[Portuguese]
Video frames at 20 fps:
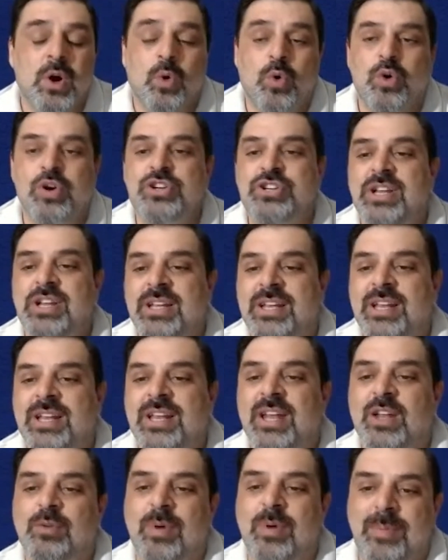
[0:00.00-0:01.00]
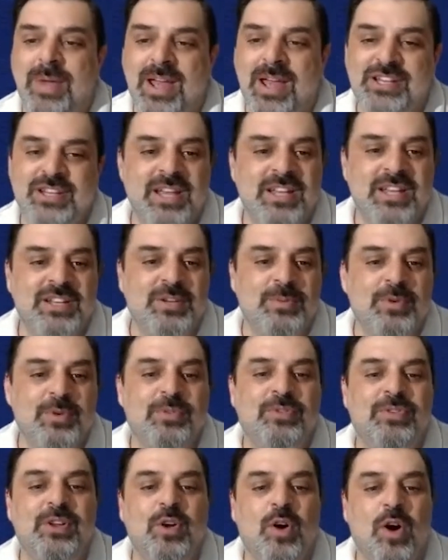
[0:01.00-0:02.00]
Hoje ele cria numa média aí de
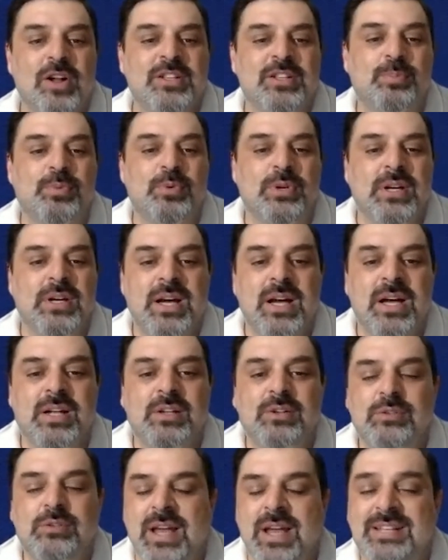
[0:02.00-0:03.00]
mil filhotes por ano,